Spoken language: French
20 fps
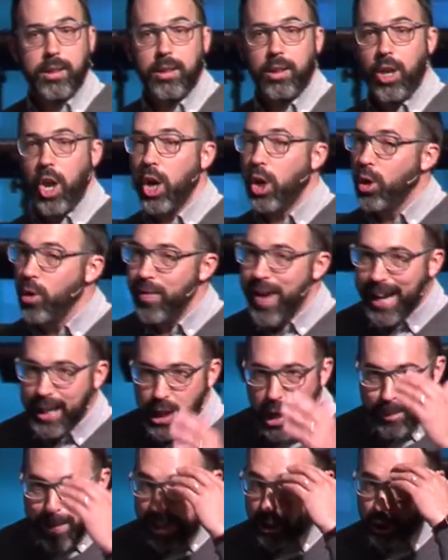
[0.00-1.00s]
Le
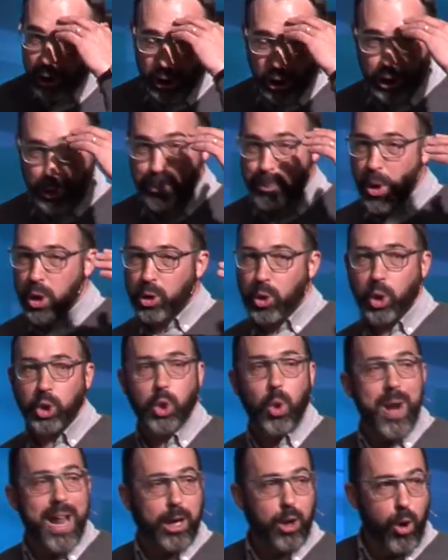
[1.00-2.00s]
gouvernement, j'ai pas
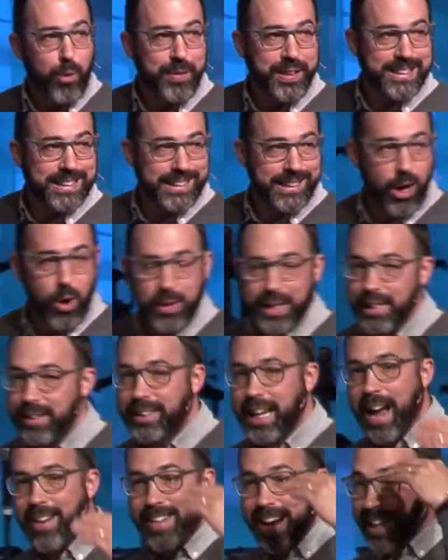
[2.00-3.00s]
toujours la conviction qu'il
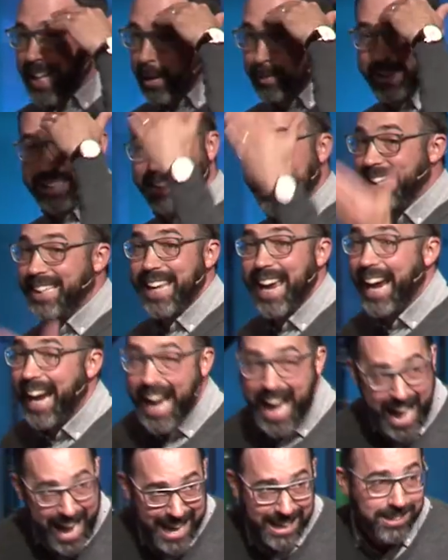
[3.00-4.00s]
travaille dans mes
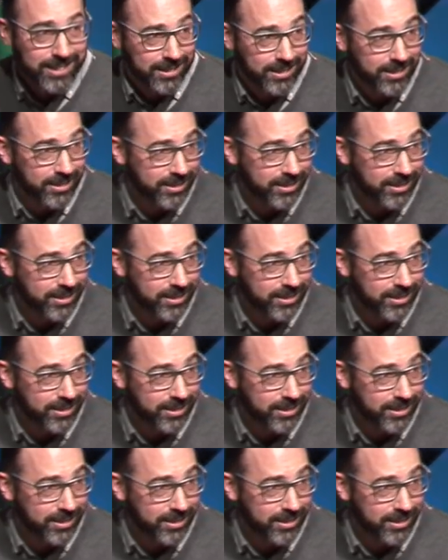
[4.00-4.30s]
intérêts.